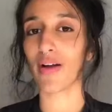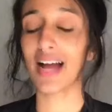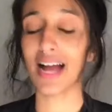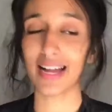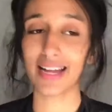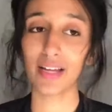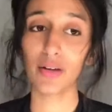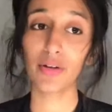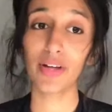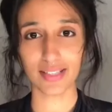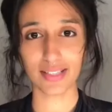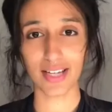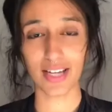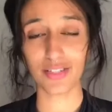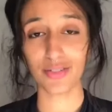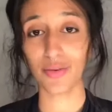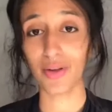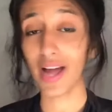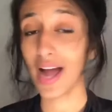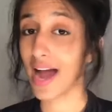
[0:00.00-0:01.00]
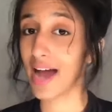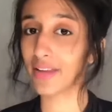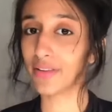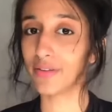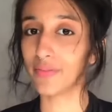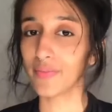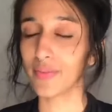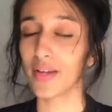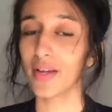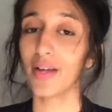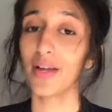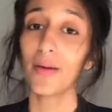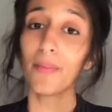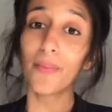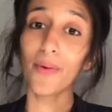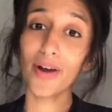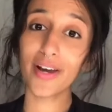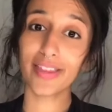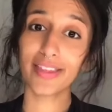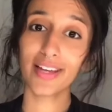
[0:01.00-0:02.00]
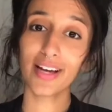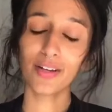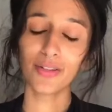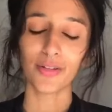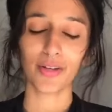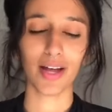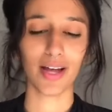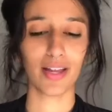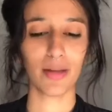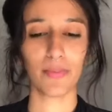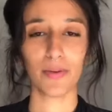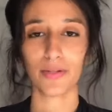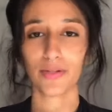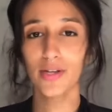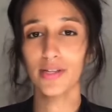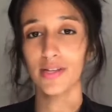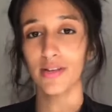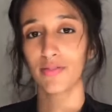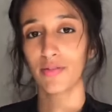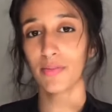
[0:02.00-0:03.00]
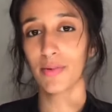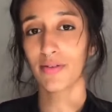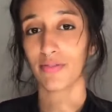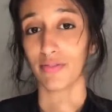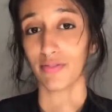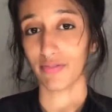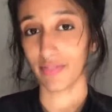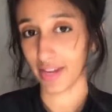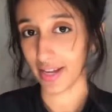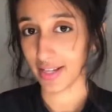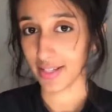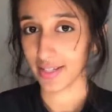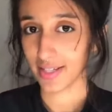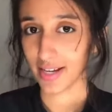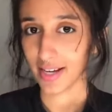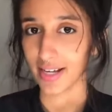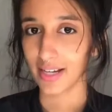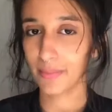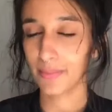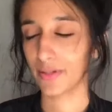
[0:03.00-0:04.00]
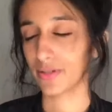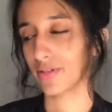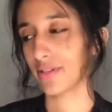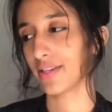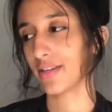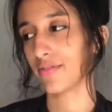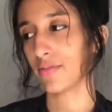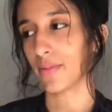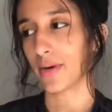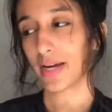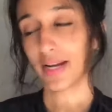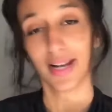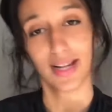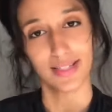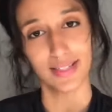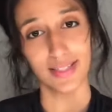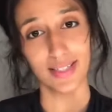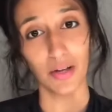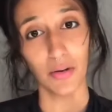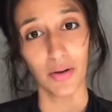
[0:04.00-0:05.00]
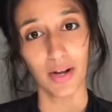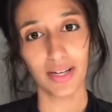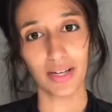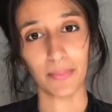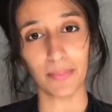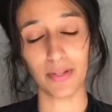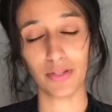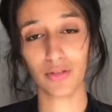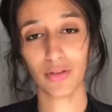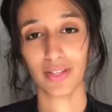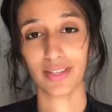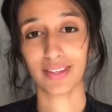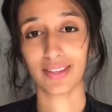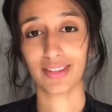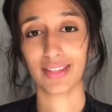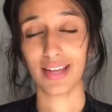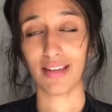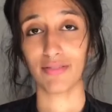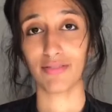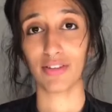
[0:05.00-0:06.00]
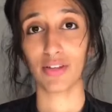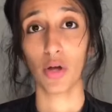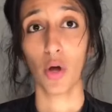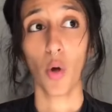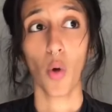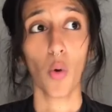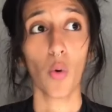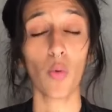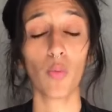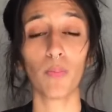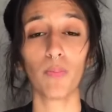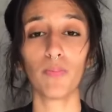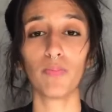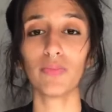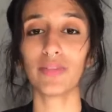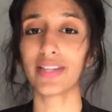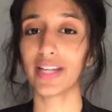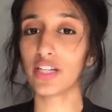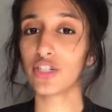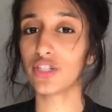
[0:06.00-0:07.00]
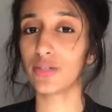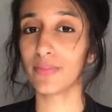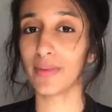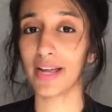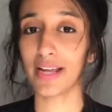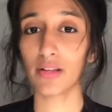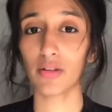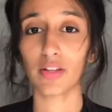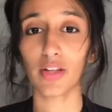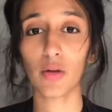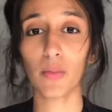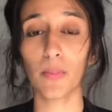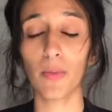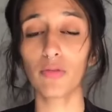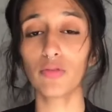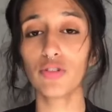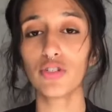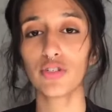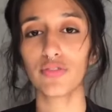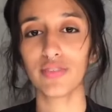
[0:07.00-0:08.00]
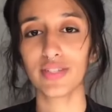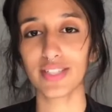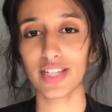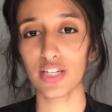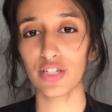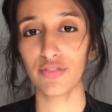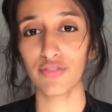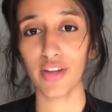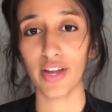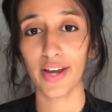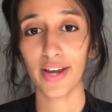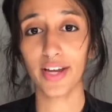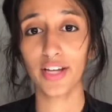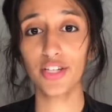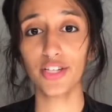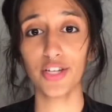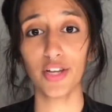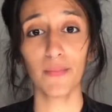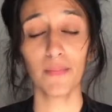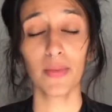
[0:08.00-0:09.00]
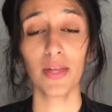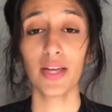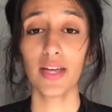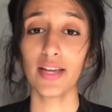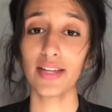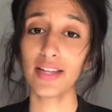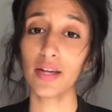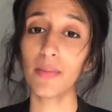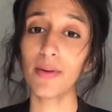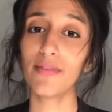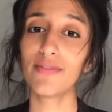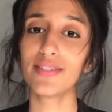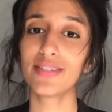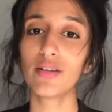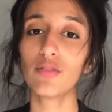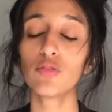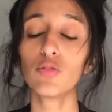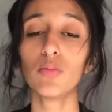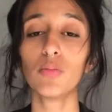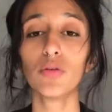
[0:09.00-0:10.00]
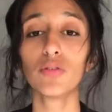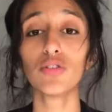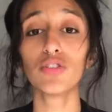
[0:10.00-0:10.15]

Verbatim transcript: aquilo que elas acham errado. Portanto, cada pessoa teve uma vivência, cada pessoa teve uma criação, cada pessoa teve um entendimento, tem um ponto de vista diferente e tem uma visão do mundo